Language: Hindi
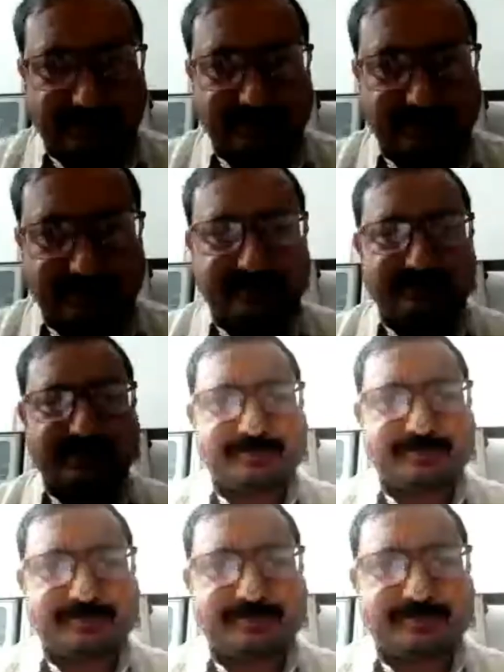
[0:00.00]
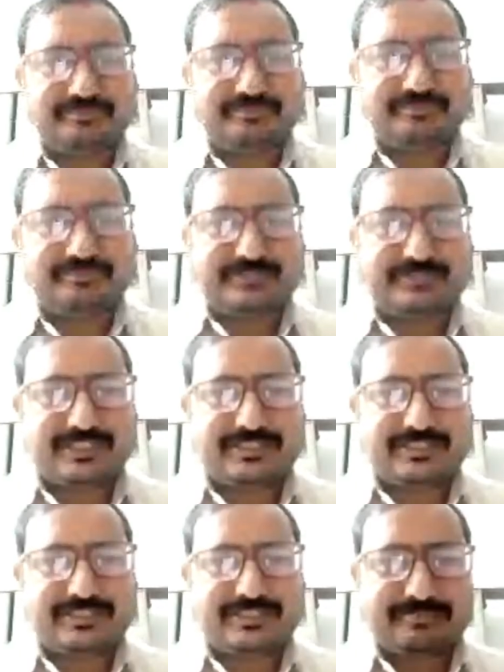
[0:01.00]
मंच पर जाट जी
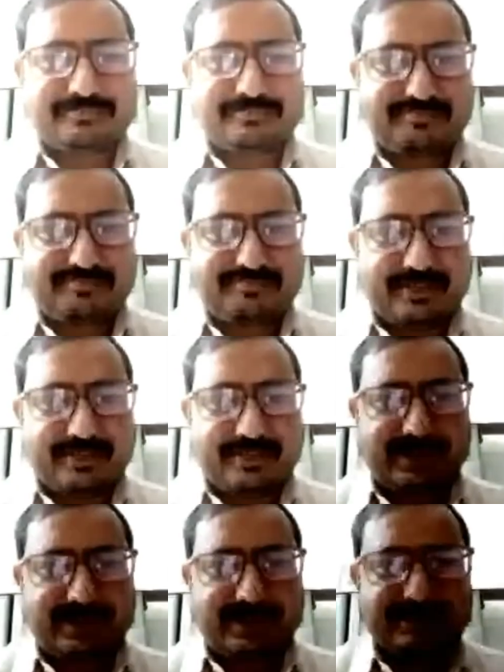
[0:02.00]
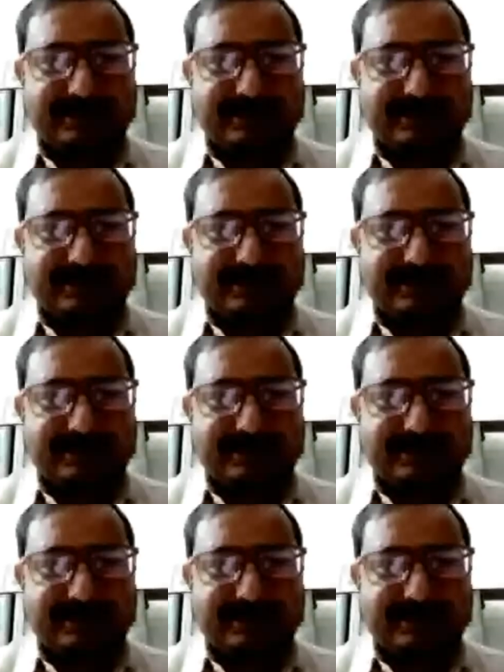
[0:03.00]
प्रारंभ कीजिए